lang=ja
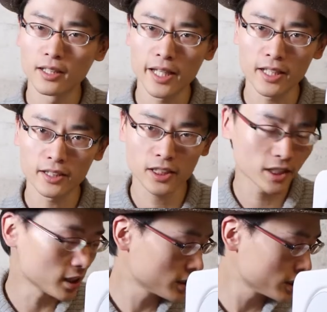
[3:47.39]
え、
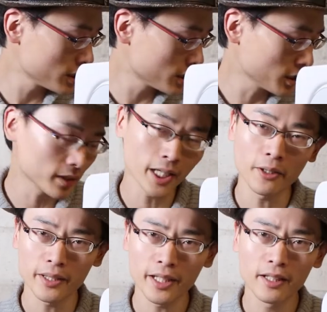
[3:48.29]
シリ、シリって言ってない
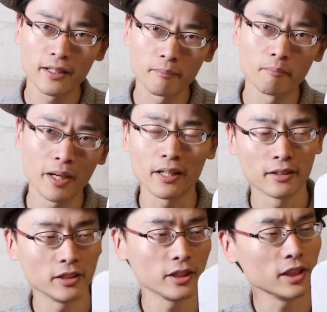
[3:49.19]
よね。まあ、
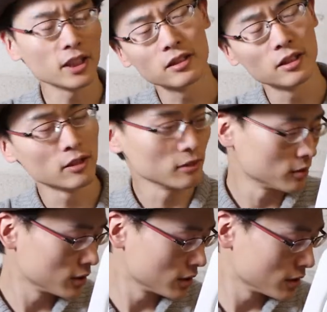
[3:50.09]
いい、いい。聞いてい
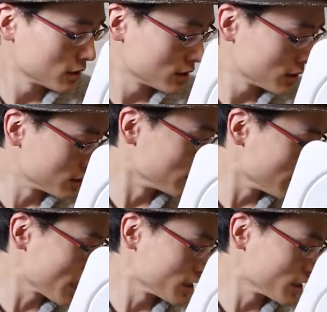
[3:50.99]
ますよ。いや、ど